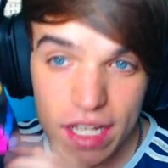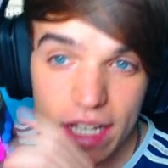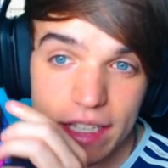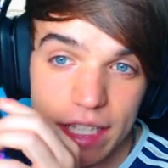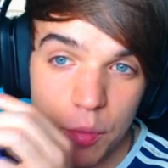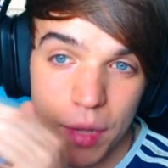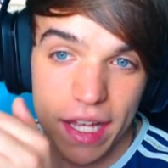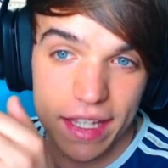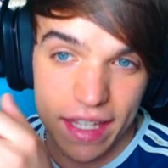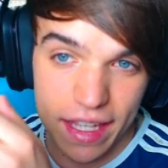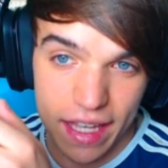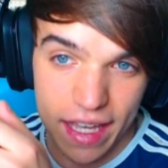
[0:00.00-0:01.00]
Tengo por
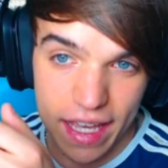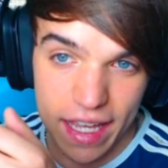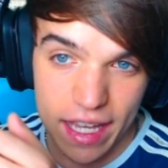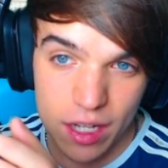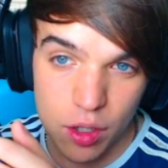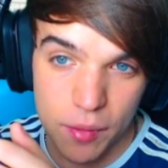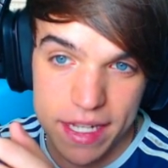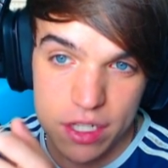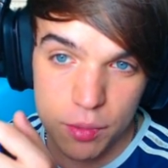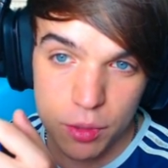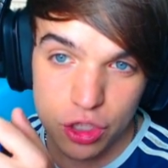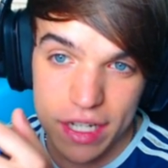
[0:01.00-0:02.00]
aquí, eh, como veis, los
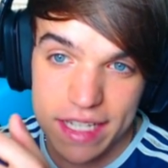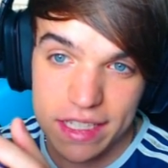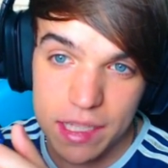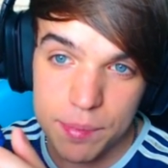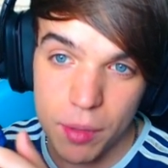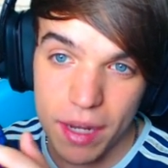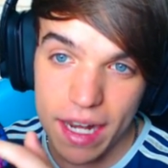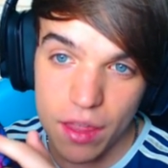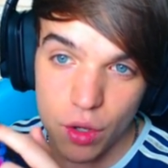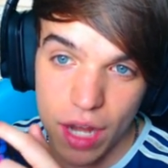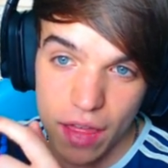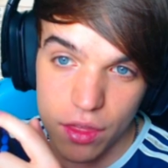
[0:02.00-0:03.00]
botones tipo bala
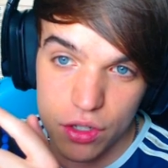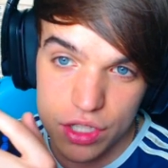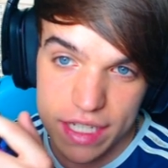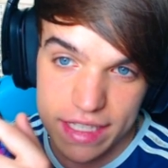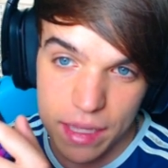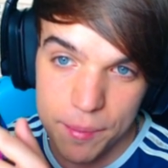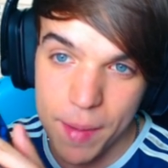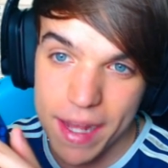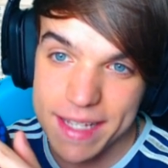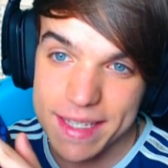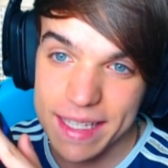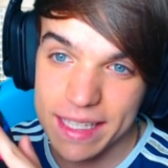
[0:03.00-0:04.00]
dorados, que están
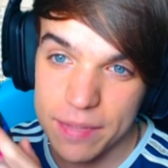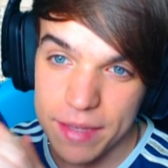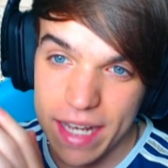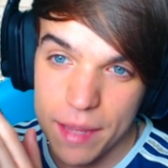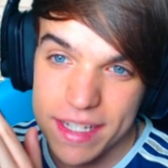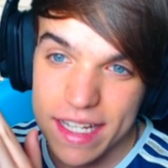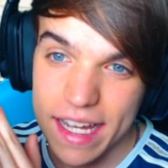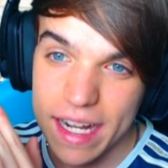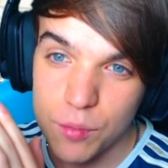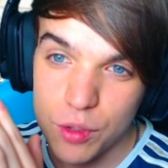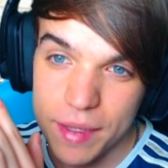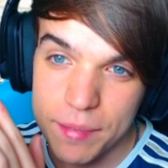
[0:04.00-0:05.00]
bastante bien. Además, agarran
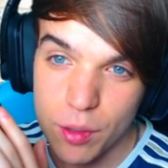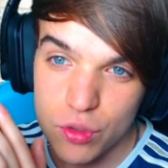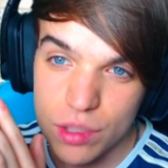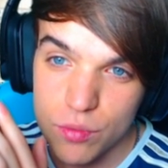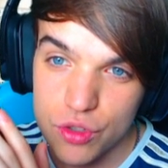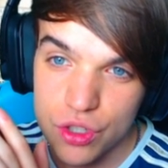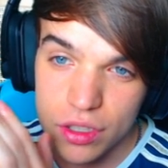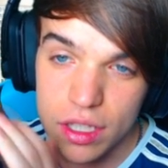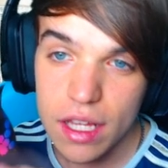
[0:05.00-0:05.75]
muy bien, me gusta mucho.